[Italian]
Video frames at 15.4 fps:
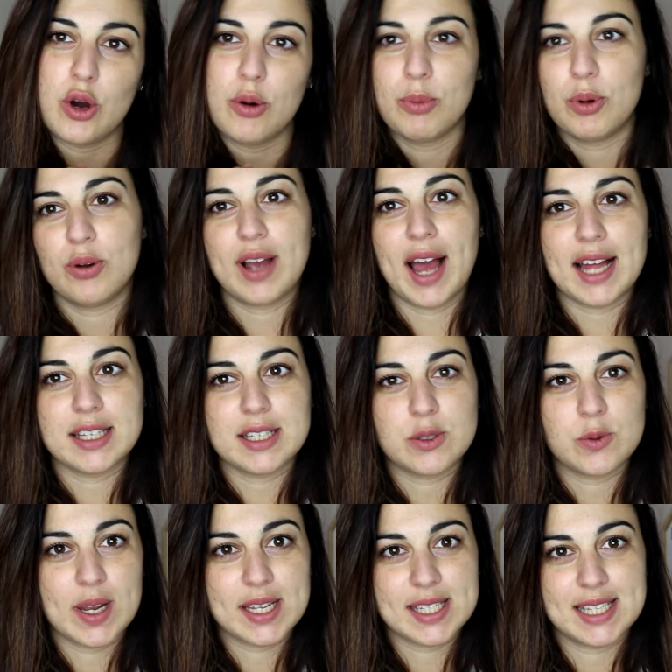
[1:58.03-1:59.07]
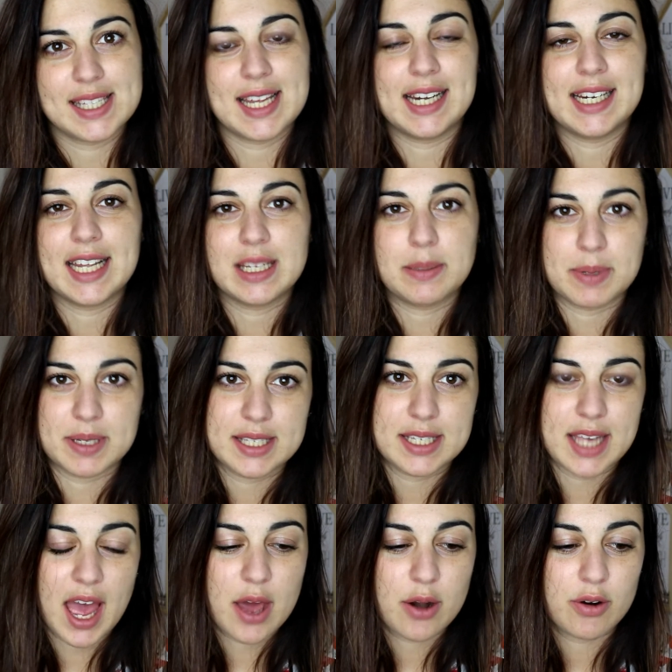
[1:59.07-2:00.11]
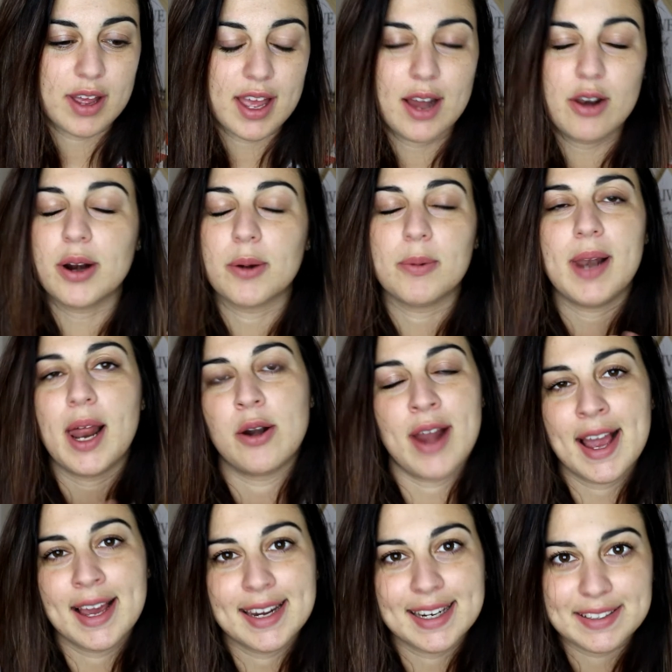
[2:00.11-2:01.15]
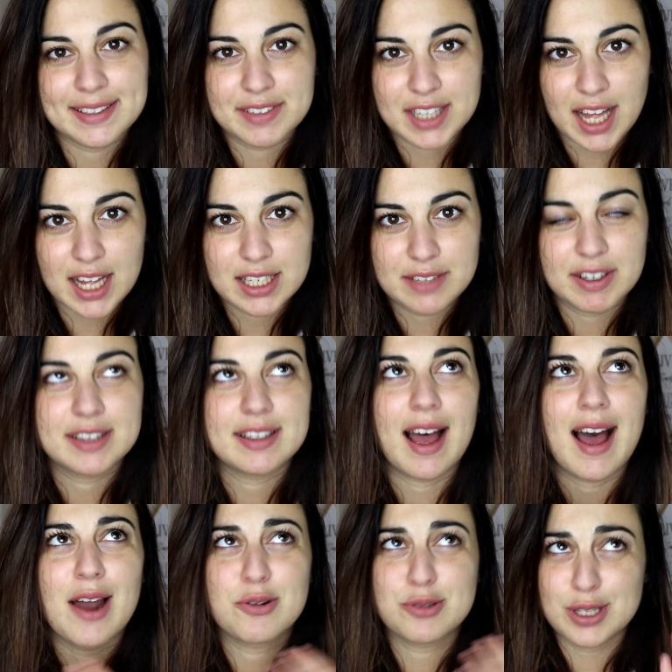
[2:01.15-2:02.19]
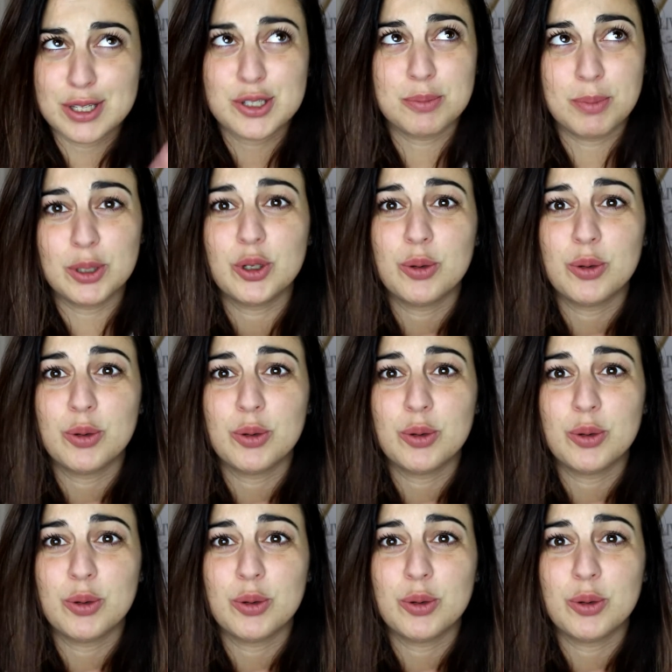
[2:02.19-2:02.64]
omologati sulla stessa linea di pensiero e allora quella non è creatività, diventa allo stesso modo